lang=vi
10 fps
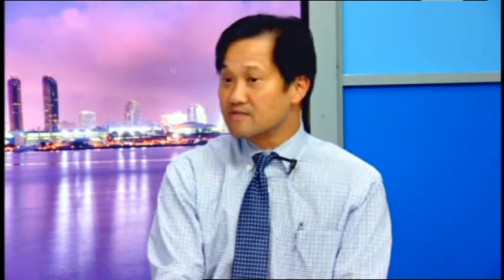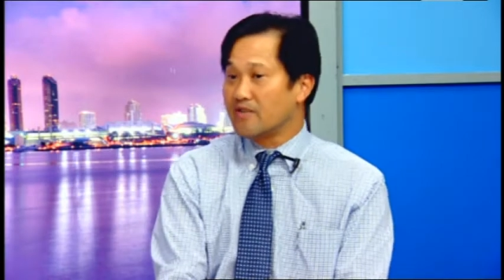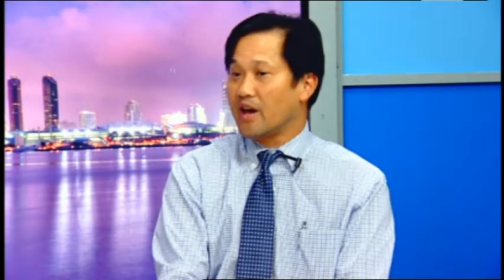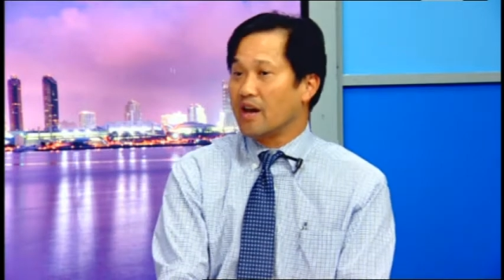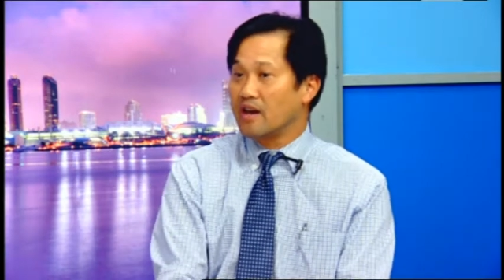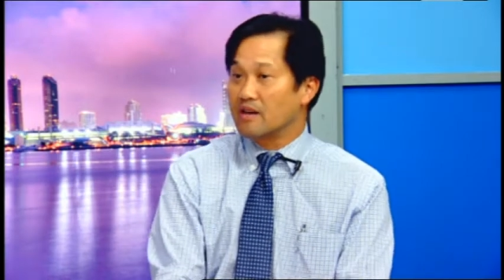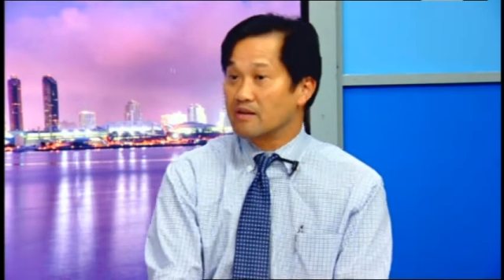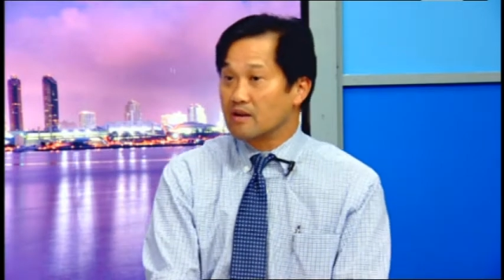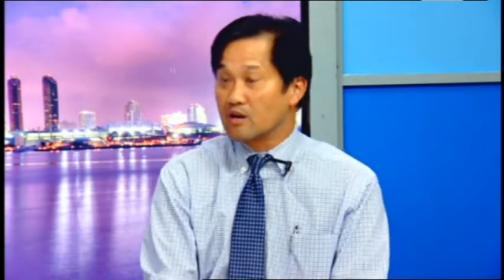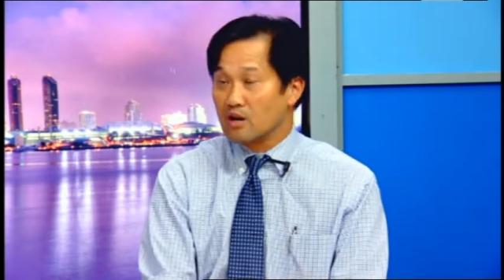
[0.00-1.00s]
về
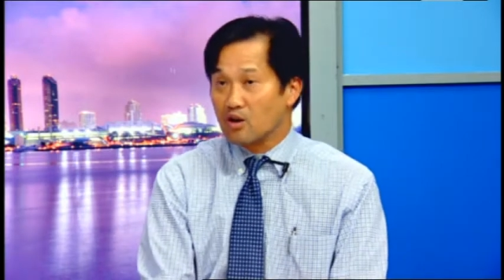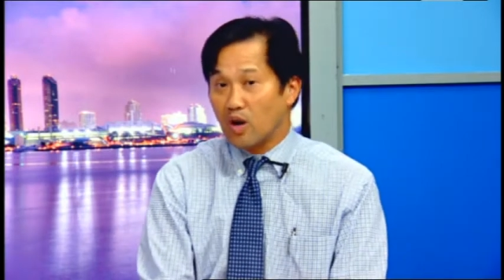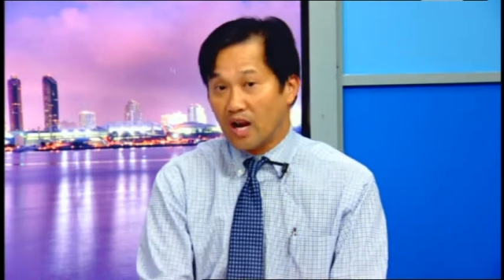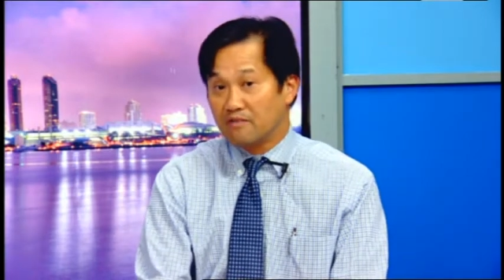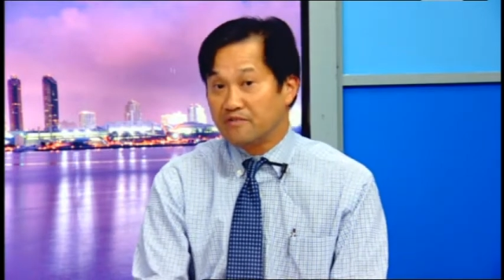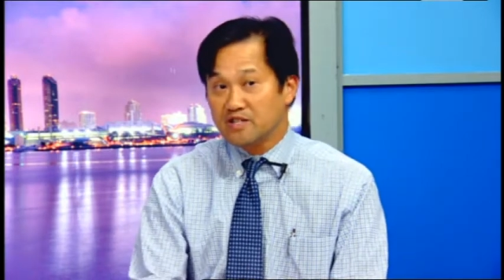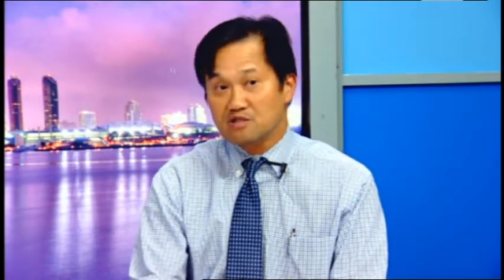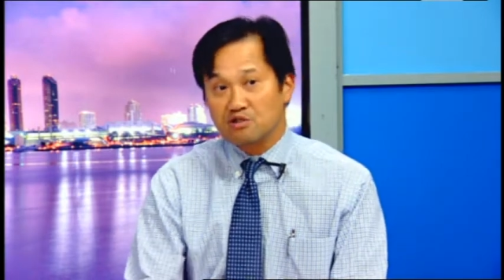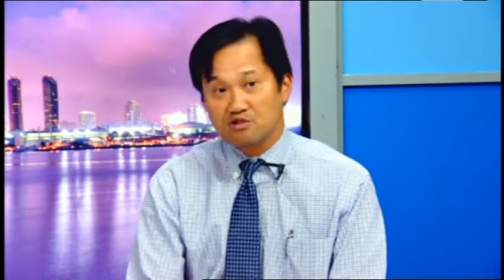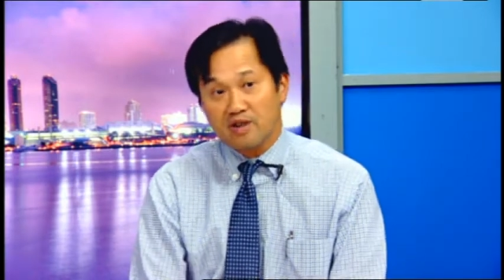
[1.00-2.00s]
nó gọi là
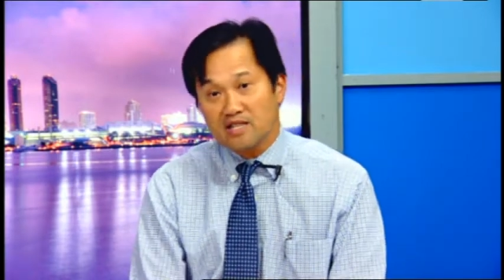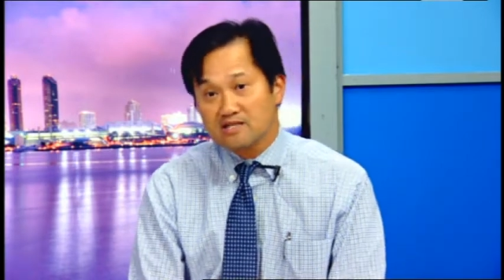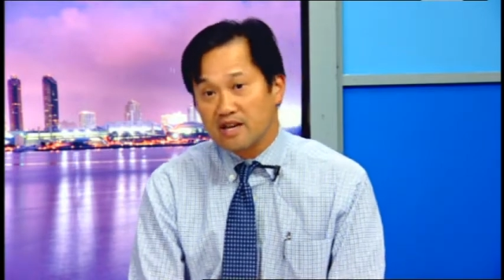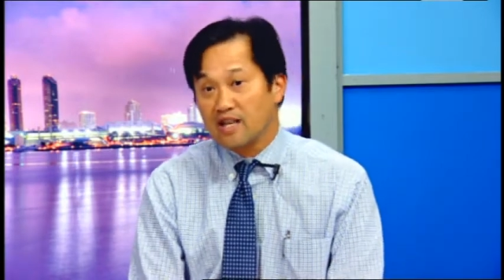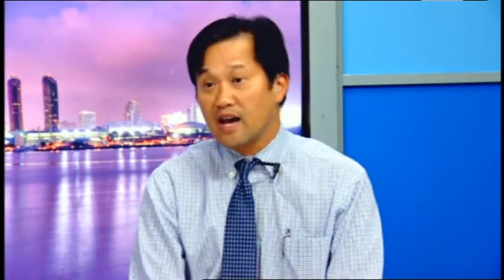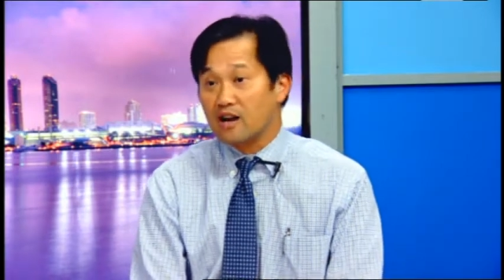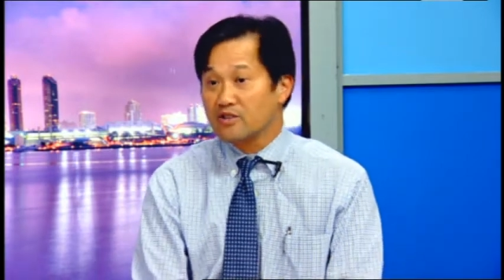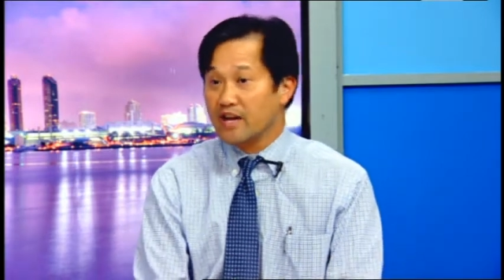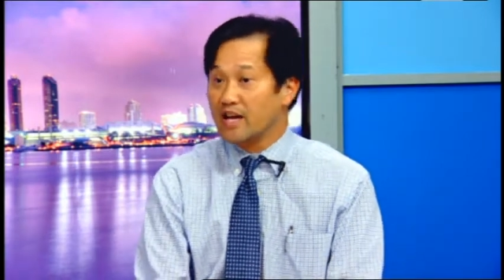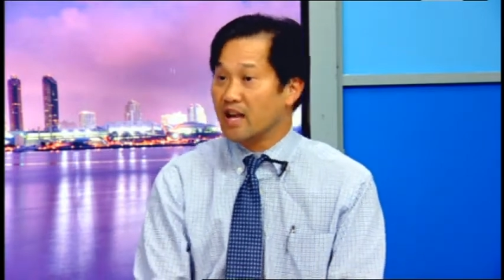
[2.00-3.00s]
physical stress, nghĩa là yeah. có
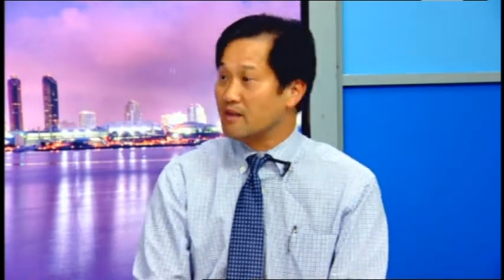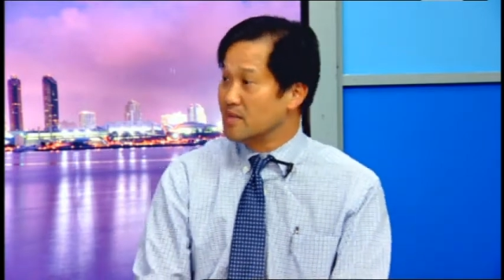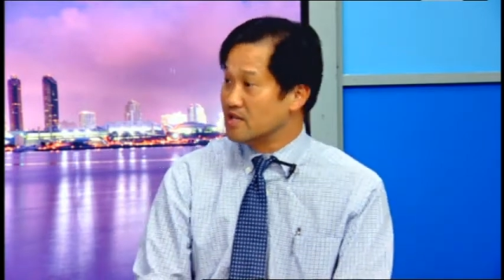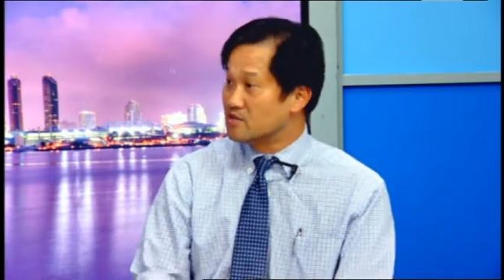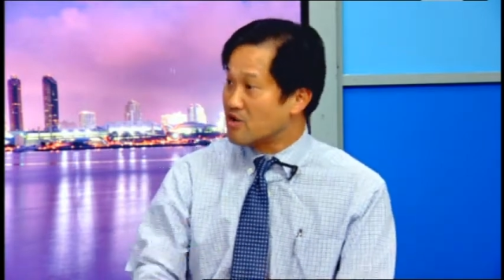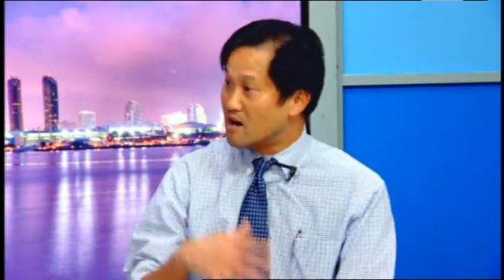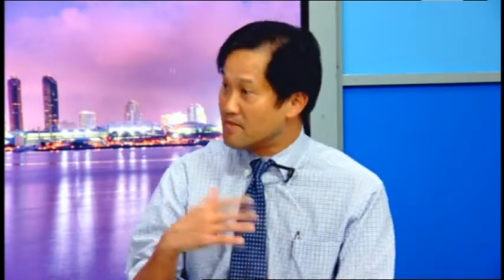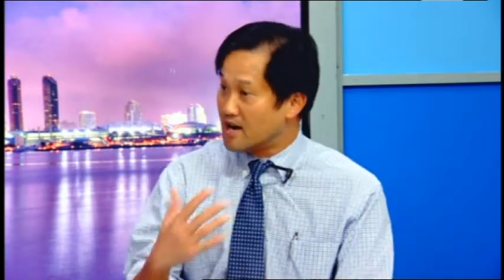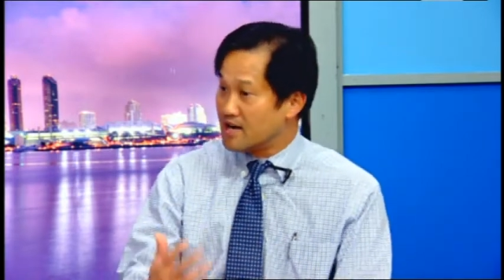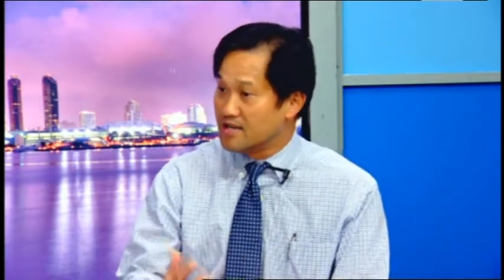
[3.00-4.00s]
thể là bị
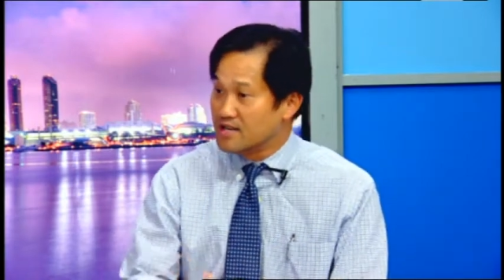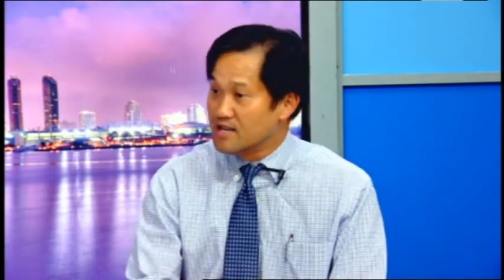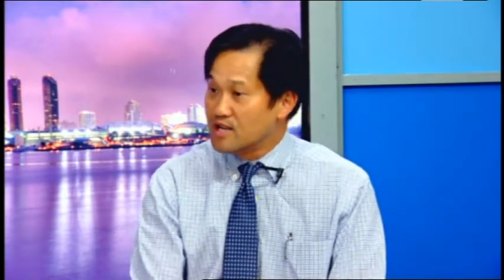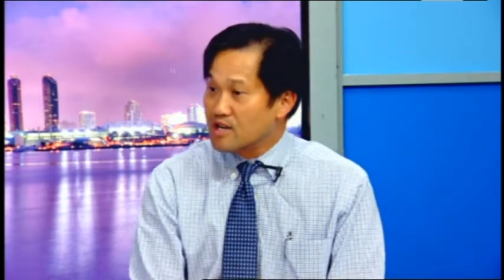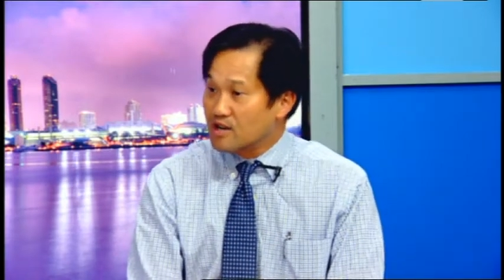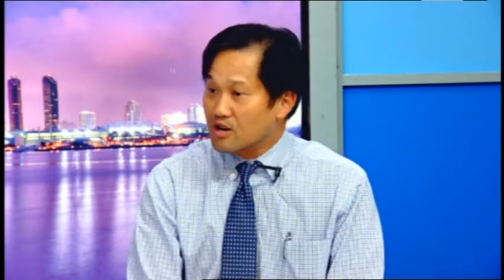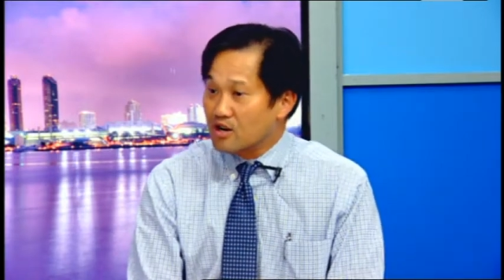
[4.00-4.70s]
trauma, yeah.